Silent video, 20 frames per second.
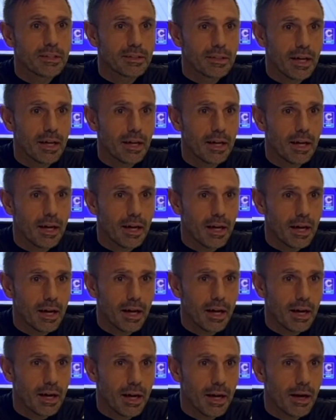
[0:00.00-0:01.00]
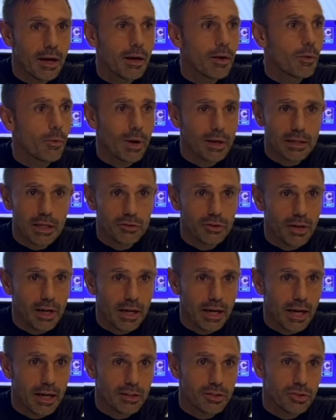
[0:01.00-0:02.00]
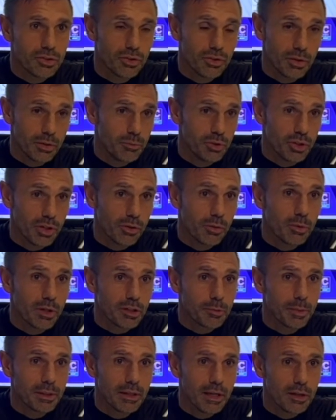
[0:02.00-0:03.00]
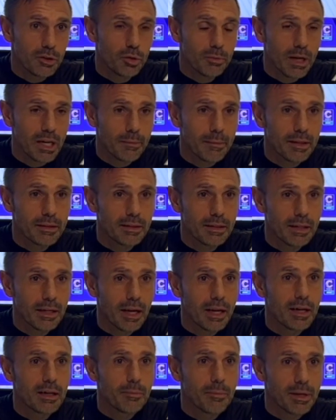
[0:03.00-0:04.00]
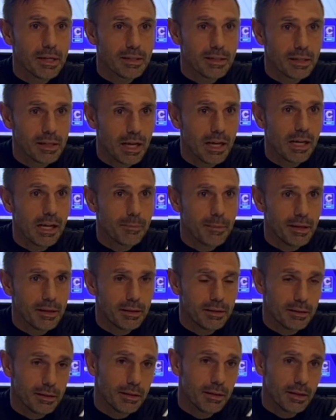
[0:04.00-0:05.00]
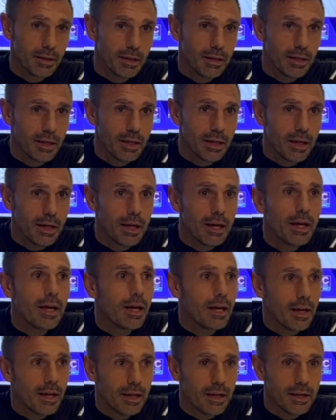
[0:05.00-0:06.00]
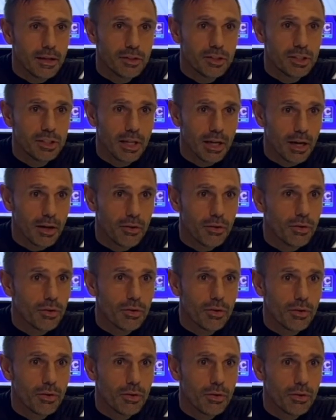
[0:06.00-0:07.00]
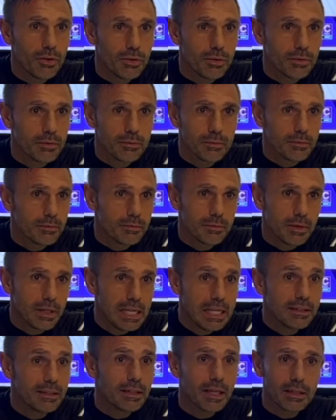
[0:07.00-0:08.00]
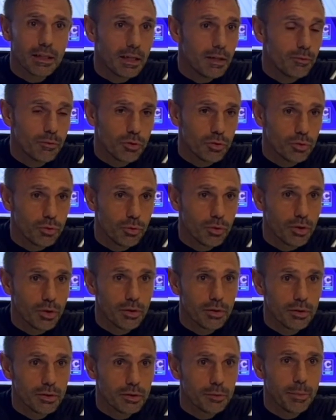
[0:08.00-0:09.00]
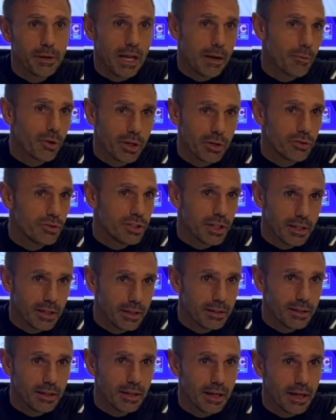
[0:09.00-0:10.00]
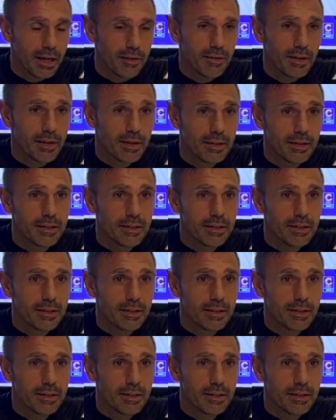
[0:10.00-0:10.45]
sta guardando il ragazzo, bisogna comunque aspettare domani mattina la ripresa degli allenamenti eh, ci diranno l'entità dell'infortunio. Speriamo che non sia niente di grave.